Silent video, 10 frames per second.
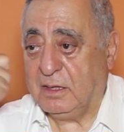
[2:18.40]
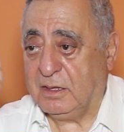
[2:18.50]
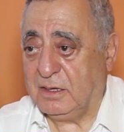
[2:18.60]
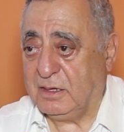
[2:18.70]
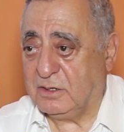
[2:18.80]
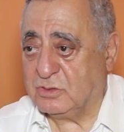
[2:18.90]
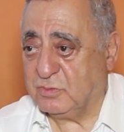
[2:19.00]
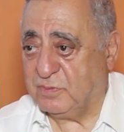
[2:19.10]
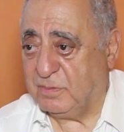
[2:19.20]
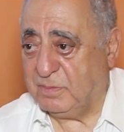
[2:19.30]

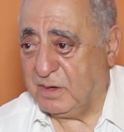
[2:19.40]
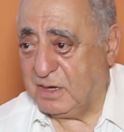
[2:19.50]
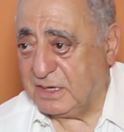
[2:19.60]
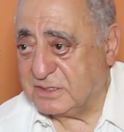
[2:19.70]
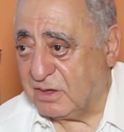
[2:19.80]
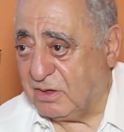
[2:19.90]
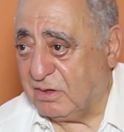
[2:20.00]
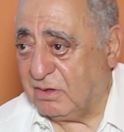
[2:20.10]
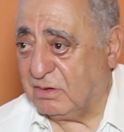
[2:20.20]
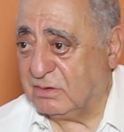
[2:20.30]
يشوف
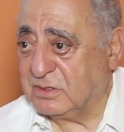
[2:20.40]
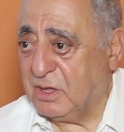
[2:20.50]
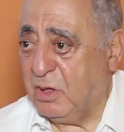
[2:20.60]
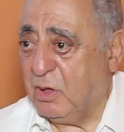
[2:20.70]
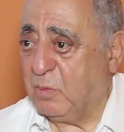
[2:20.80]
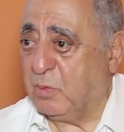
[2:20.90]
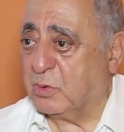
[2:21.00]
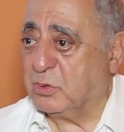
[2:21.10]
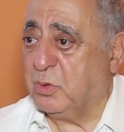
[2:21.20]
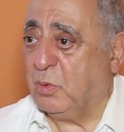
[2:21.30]
ليسونس
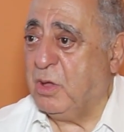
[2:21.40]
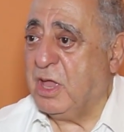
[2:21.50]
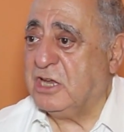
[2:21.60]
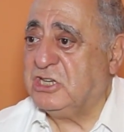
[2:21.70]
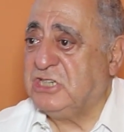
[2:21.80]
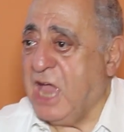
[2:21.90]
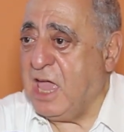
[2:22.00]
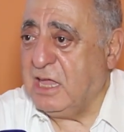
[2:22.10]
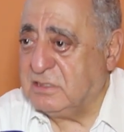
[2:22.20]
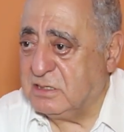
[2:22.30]
ويردو
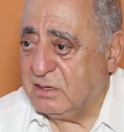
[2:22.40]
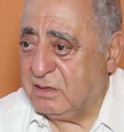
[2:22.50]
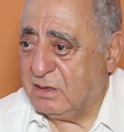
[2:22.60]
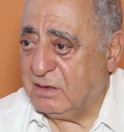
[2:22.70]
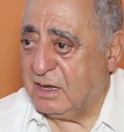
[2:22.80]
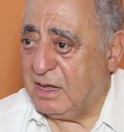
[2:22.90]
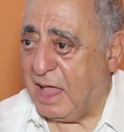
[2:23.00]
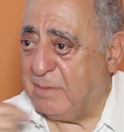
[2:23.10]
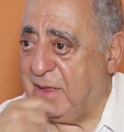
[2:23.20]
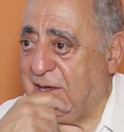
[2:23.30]
جاهز
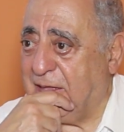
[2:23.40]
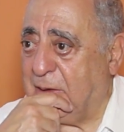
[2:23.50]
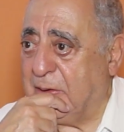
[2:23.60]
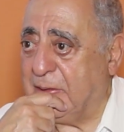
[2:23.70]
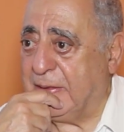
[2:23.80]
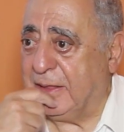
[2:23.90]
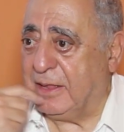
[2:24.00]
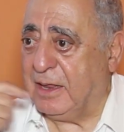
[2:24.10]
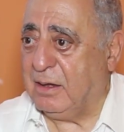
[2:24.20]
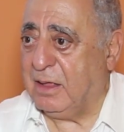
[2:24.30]
للعمليه
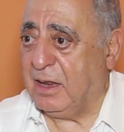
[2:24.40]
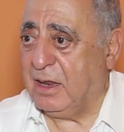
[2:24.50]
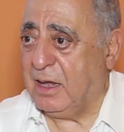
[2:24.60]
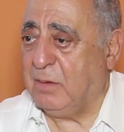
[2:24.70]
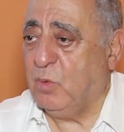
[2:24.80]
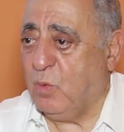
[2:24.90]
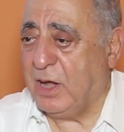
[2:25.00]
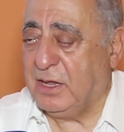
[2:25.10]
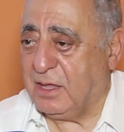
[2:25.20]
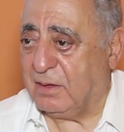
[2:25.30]

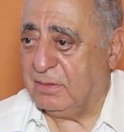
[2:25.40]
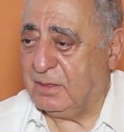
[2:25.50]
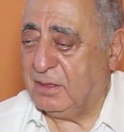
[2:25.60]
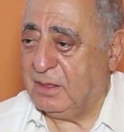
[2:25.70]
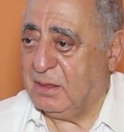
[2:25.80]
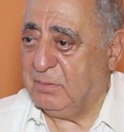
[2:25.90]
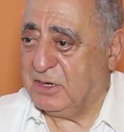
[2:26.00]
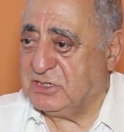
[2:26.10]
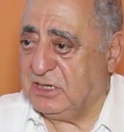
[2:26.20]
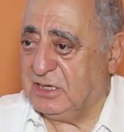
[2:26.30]
المواليه
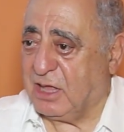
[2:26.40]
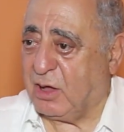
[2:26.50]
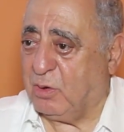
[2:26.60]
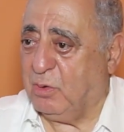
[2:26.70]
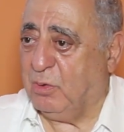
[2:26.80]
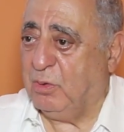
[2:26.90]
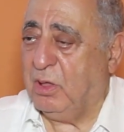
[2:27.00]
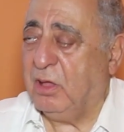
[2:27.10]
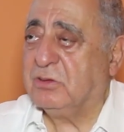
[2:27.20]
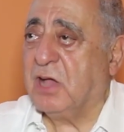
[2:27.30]
ماشي يدخلوا
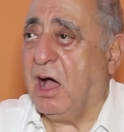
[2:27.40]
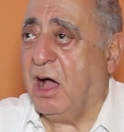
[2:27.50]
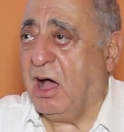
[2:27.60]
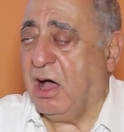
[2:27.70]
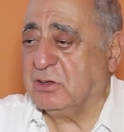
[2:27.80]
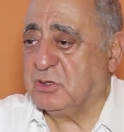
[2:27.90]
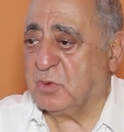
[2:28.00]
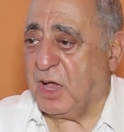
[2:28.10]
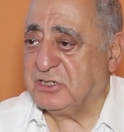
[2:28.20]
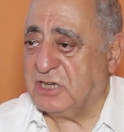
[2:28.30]
تا
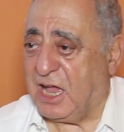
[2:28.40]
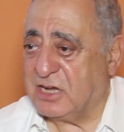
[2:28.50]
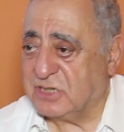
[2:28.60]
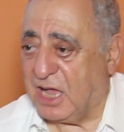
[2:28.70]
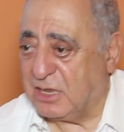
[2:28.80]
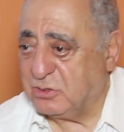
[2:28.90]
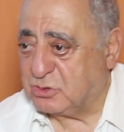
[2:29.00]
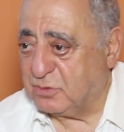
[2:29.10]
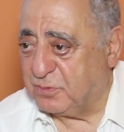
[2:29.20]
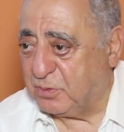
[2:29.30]
توقع شي حاجه عند
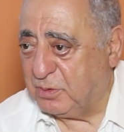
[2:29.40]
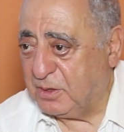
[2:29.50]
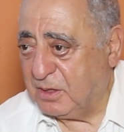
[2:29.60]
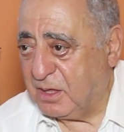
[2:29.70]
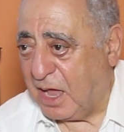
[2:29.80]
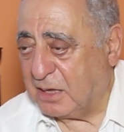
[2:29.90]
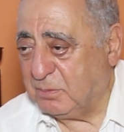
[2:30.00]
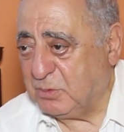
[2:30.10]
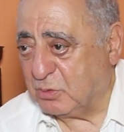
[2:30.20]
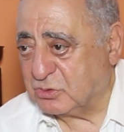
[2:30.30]
نشوفوا عند
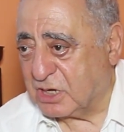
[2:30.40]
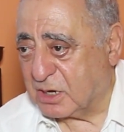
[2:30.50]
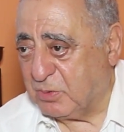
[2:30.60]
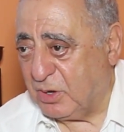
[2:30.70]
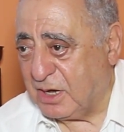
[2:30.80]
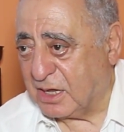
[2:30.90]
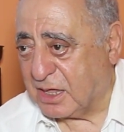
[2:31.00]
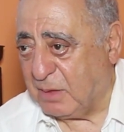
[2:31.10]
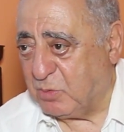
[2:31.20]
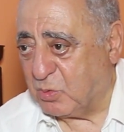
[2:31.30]
نبداو نجربوا حنا
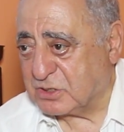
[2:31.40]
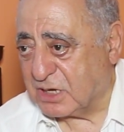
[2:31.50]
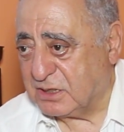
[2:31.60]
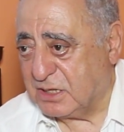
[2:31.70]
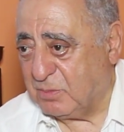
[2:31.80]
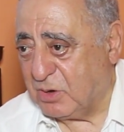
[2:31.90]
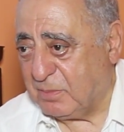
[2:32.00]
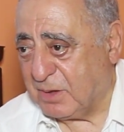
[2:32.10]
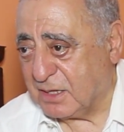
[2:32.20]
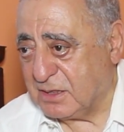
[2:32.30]
الكاميون واش خدام ولا
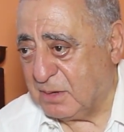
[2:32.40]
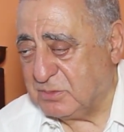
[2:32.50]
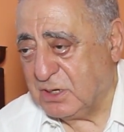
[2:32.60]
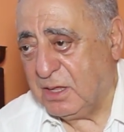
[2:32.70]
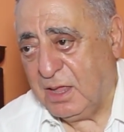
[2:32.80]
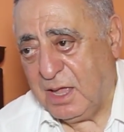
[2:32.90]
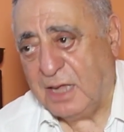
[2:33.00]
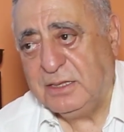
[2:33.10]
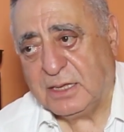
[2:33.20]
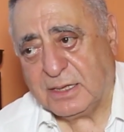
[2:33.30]
ما خدامش
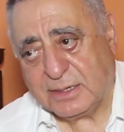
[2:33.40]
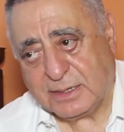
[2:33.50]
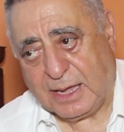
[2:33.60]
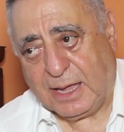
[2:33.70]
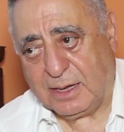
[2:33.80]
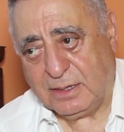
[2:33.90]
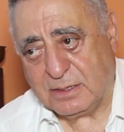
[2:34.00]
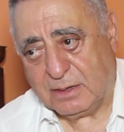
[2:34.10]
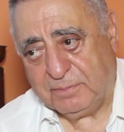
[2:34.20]
هذيك كارثه